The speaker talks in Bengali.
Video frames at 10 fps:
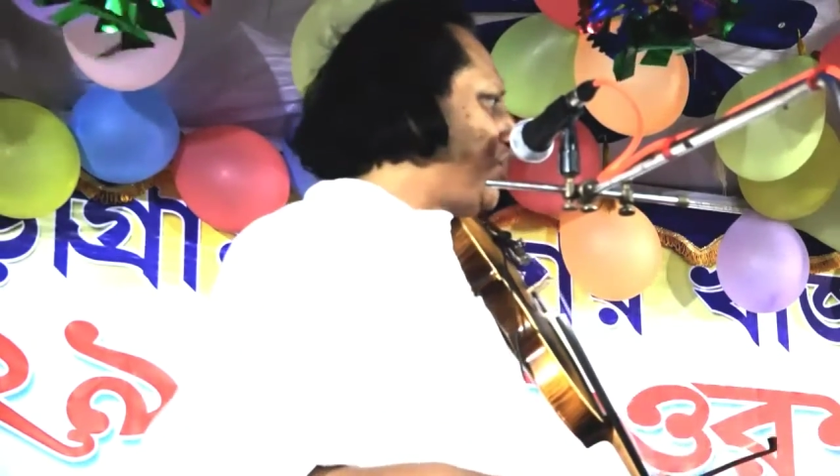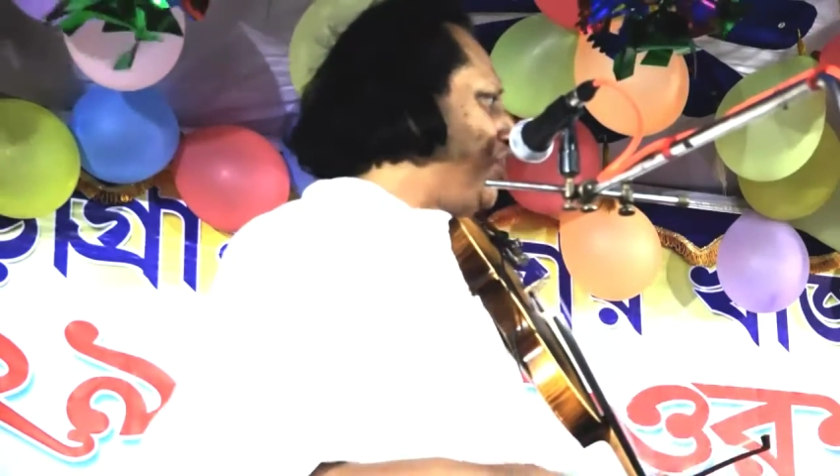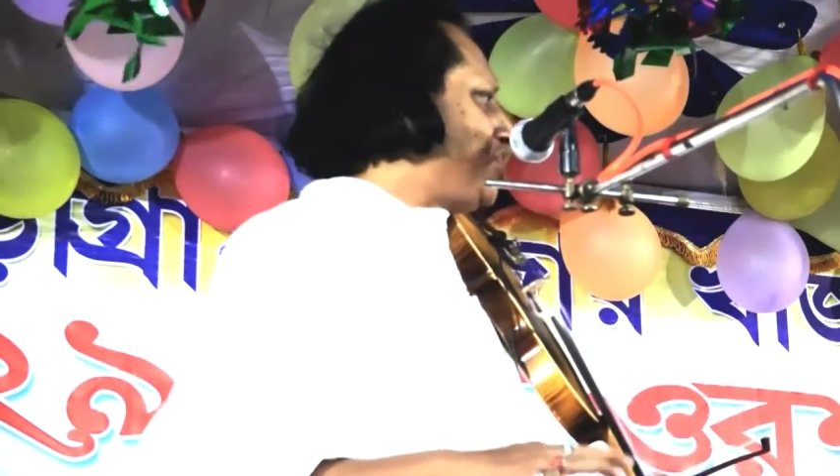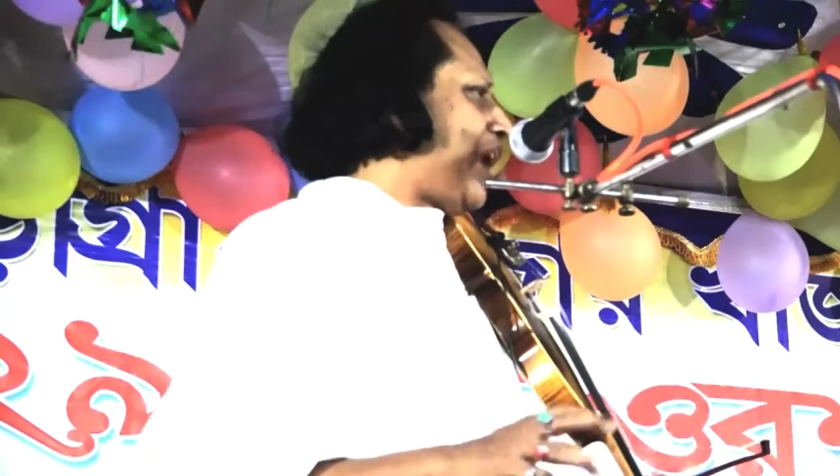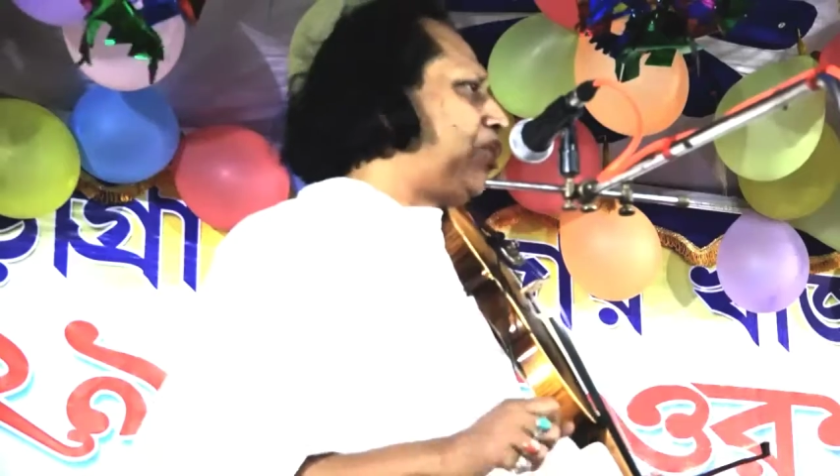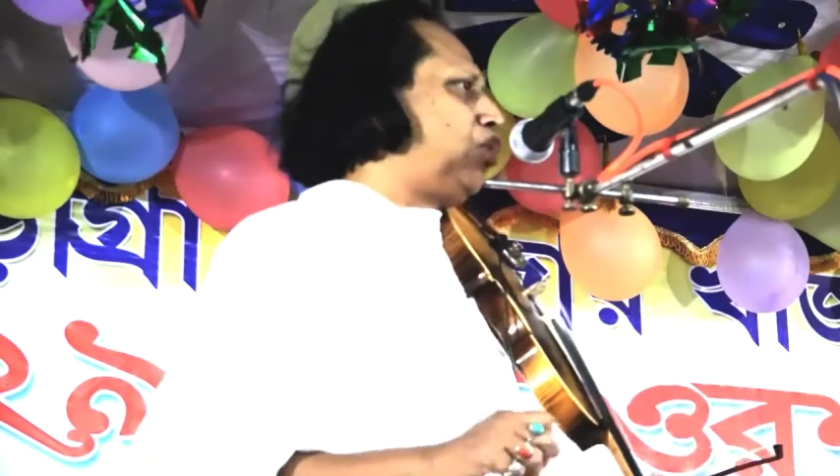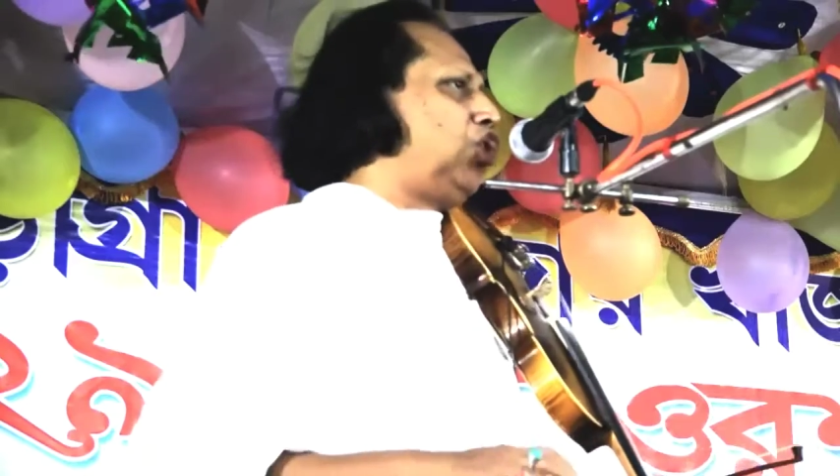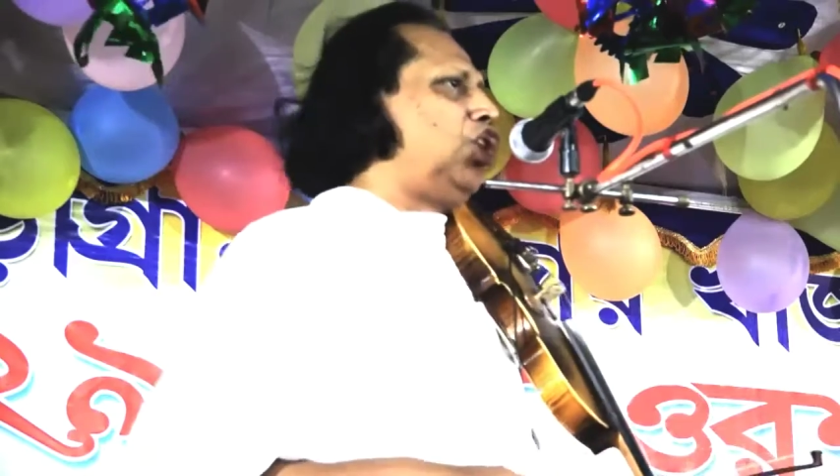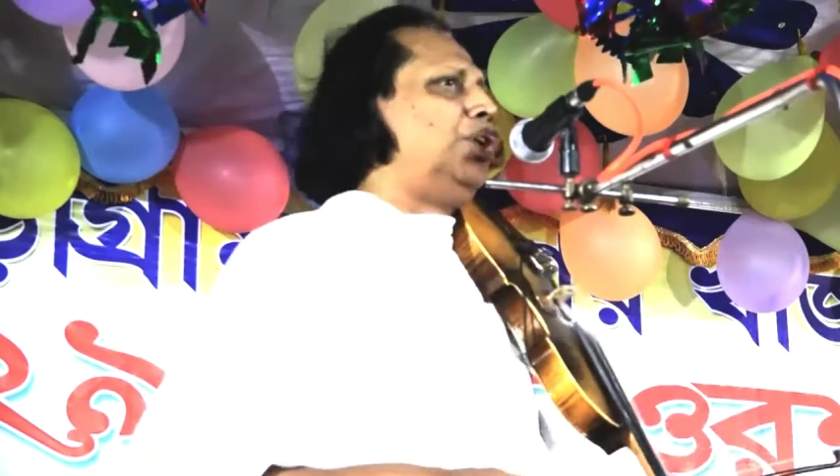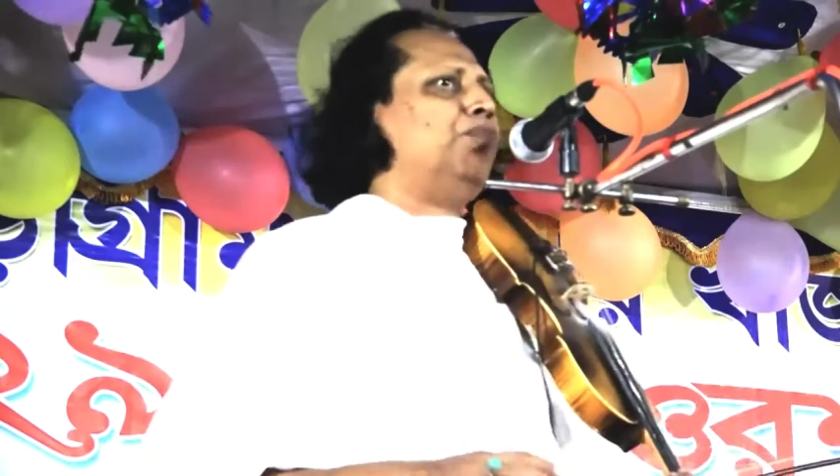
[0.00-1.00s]
সেই সাগর
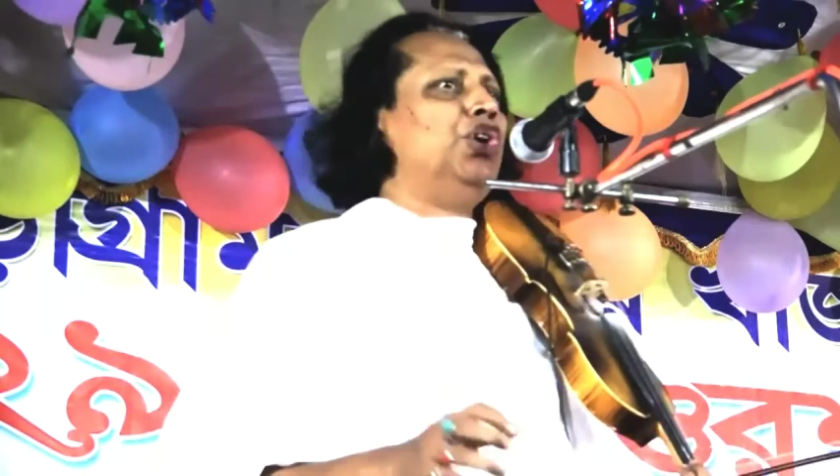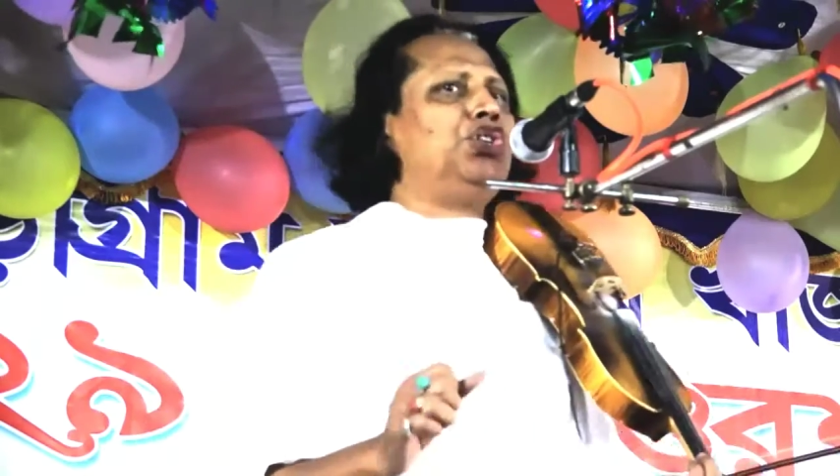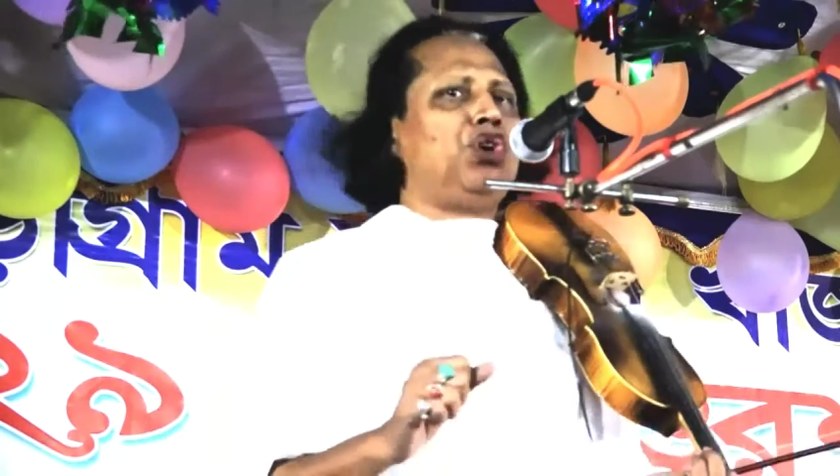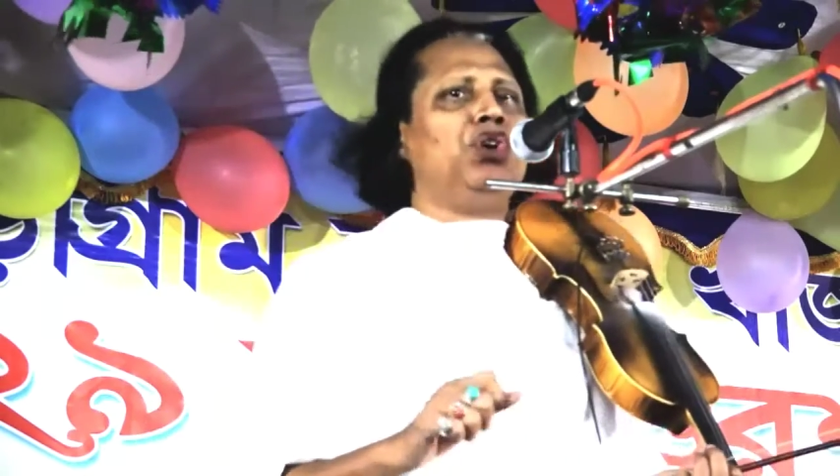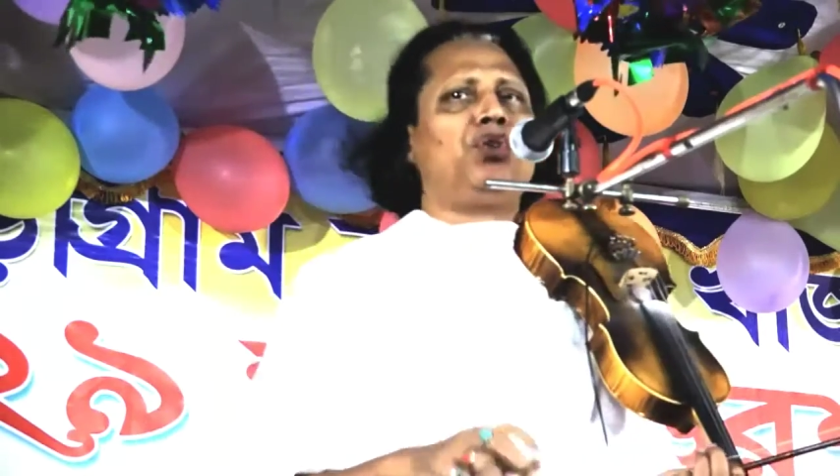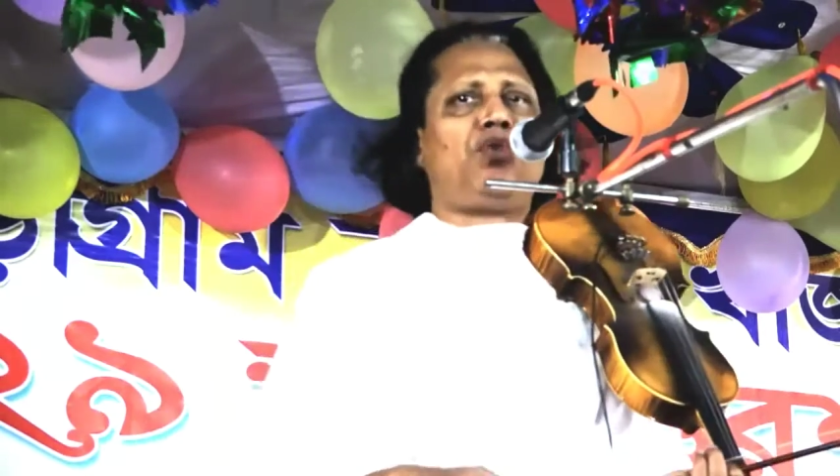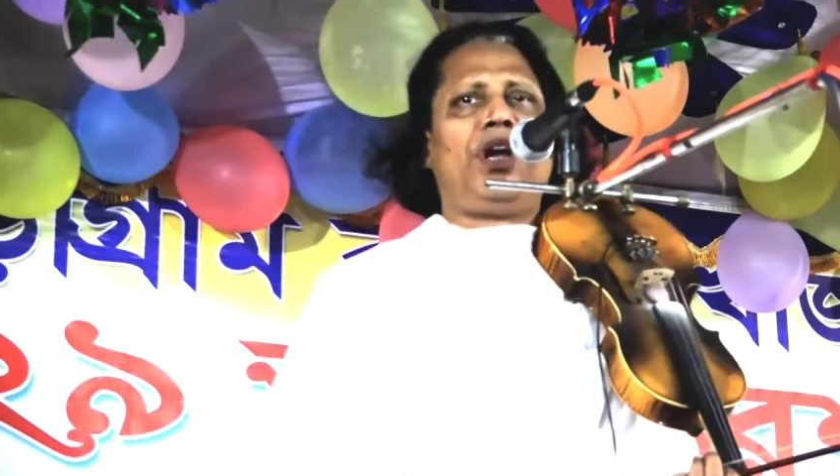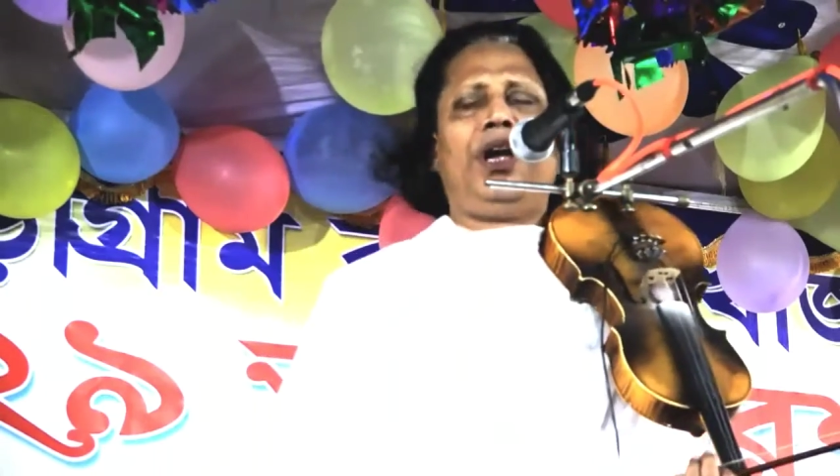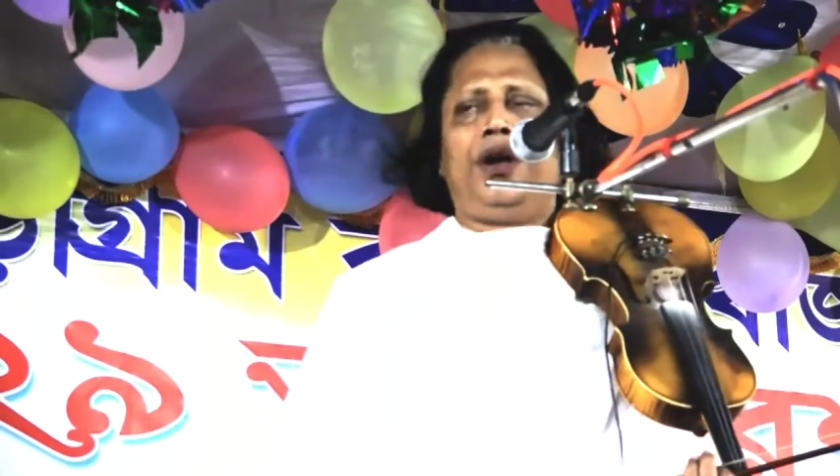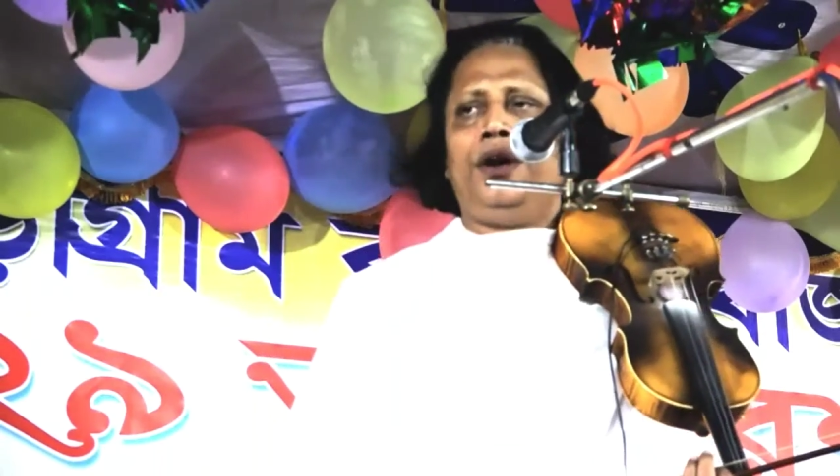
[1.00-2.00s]
লয় মৈথন করে